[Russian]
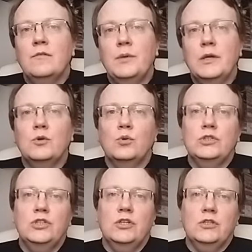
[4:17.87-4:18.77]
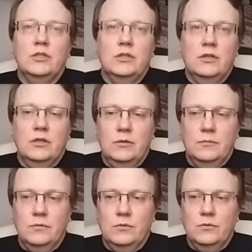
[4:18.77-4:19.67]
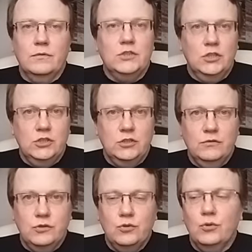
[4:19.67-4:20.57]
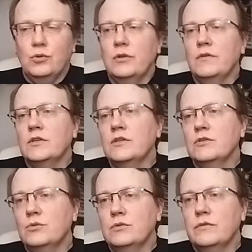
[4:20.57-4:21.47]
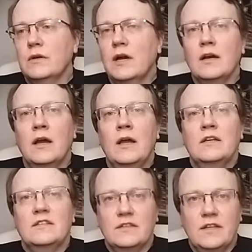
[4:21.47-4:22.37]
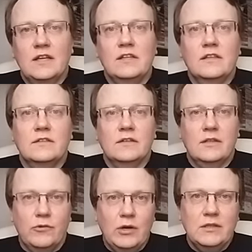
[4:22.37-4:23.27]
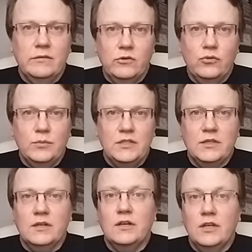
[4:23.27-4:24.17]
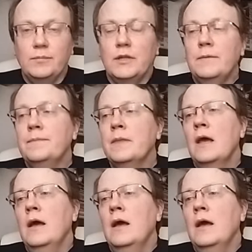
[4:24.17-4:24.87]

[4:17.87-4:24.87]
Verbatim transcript: В первую очередь, э, ну, вошедшая в историю, наверное, искусства как создательница талантливого мистера Рипли,